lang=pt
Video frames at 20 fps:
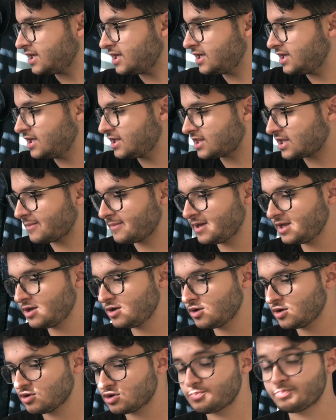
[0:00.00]
E
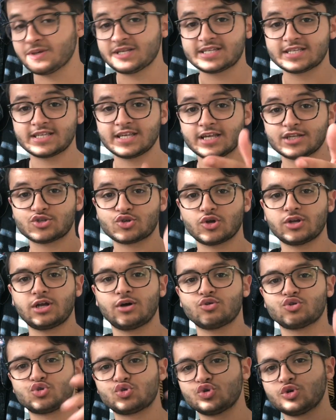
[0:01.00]
também eu precisei
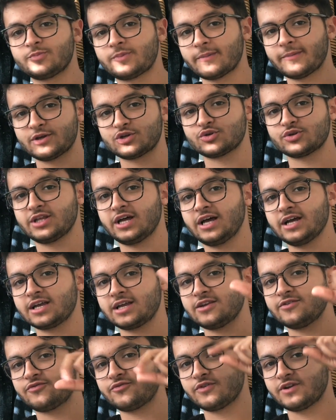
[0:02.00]
acionar o Júlio para me ajudar,
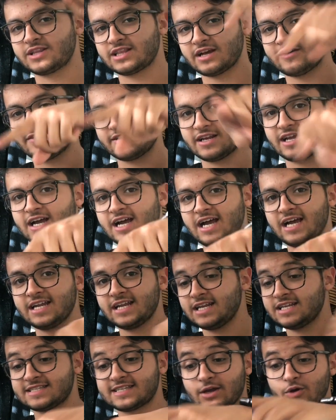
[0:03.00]
que ele, foi, ele tava na área,
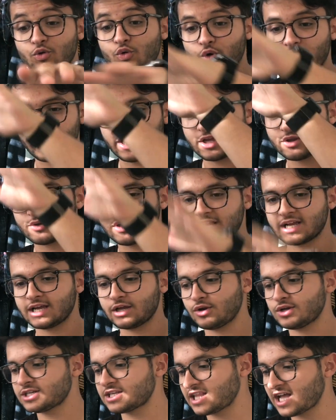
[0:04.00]
ele saiu correndo lá, que a
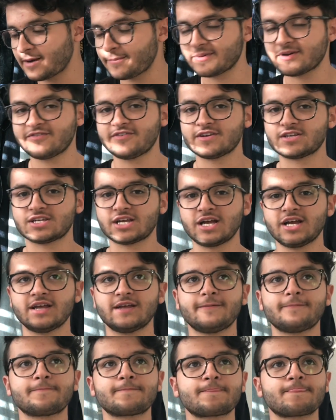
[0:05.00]
loja tava para
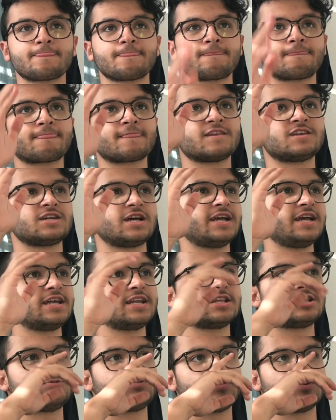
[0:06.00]
fechar. Já
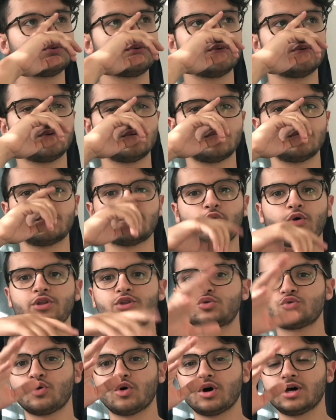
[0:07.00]
era tipo
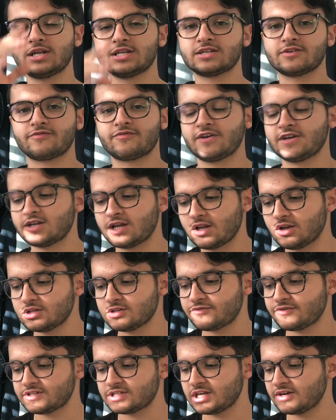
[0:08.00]
8 horas, a, fe, a,
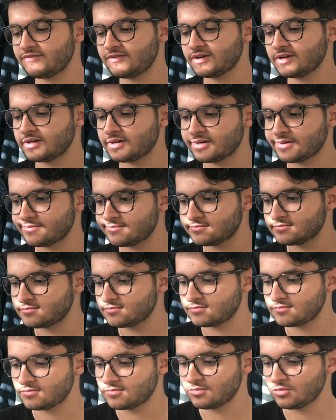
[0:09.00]
loja fechava
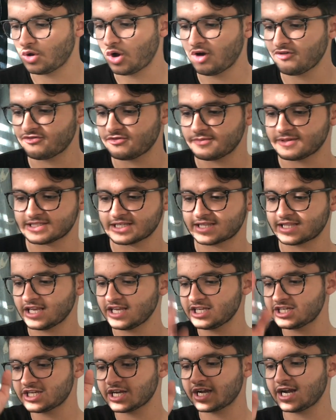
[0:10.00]
9, mas até
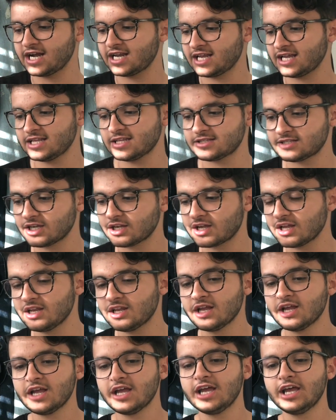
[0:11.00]
ele chegar lá, tinha
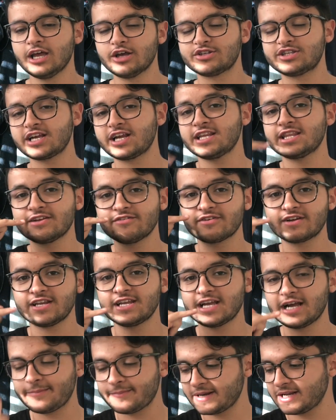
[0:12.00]
que eu sei que ele teve que
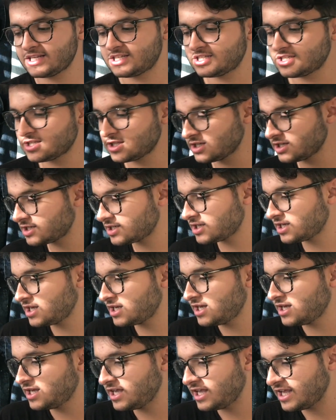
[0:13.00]
ligar para Adidas
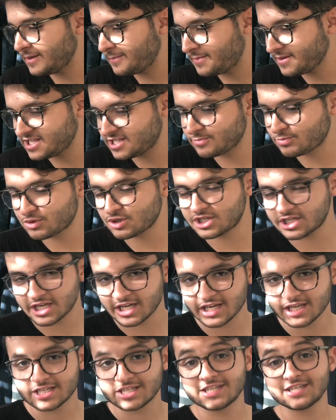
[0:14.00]
e pedir pro
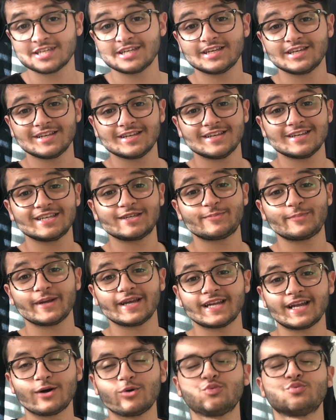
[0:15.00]
gerente
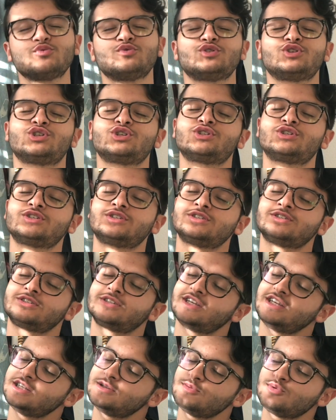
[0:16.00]
esperar uns
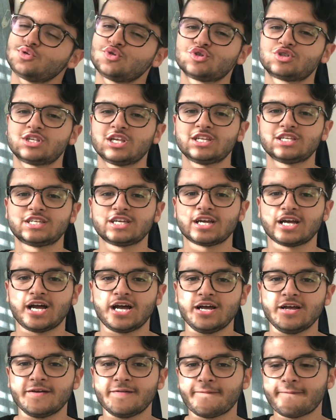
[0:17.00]
15 minutos ele
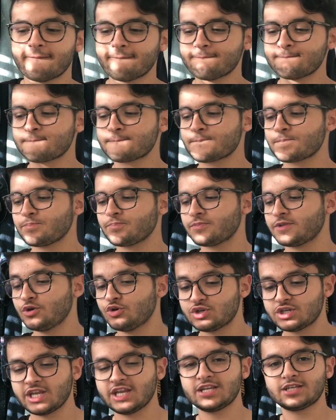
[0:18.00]
chegar. E
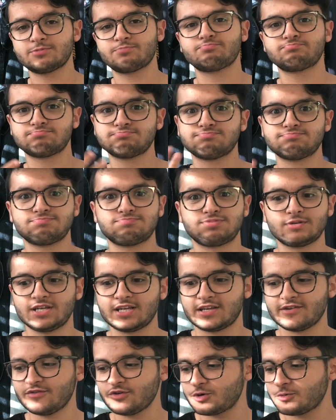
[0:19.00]
o gerente, por
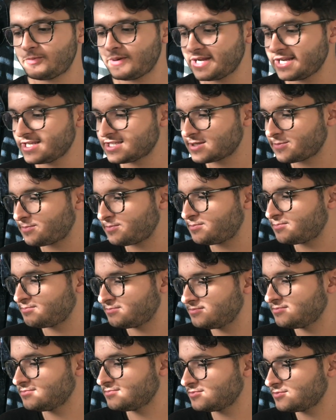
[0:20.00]
incrível que pareça,
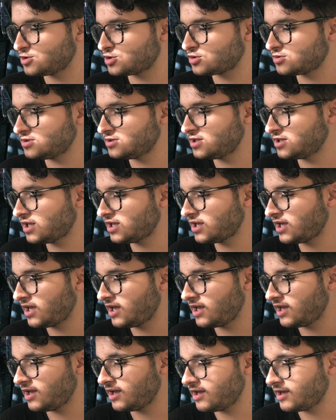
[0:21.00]
de,
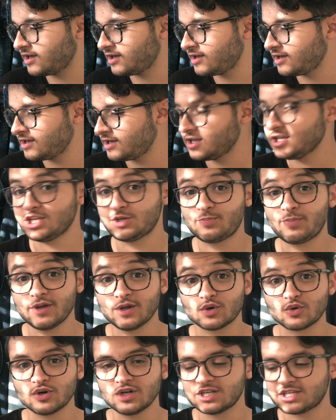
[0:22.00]
é,
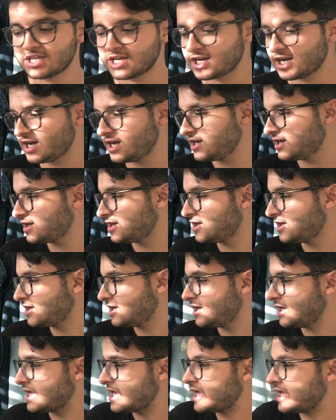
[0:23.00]
esperou ele chegar,
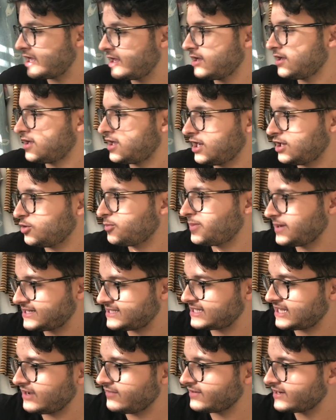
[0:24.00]
que ele não
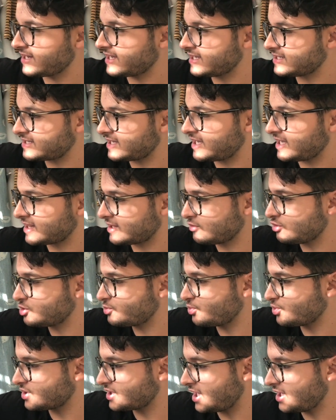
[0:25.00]
precisava, né? Que esse aqui é tão
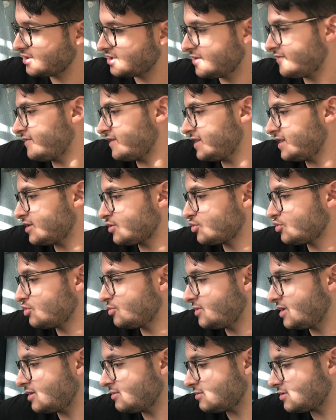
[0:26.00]
disputado e ia vender tudo
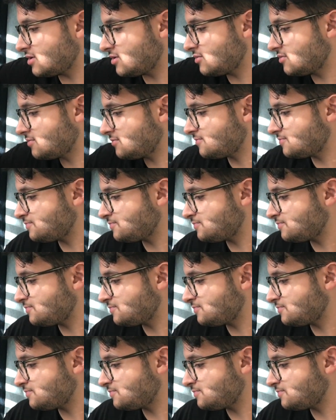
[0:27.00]
mesmo, então.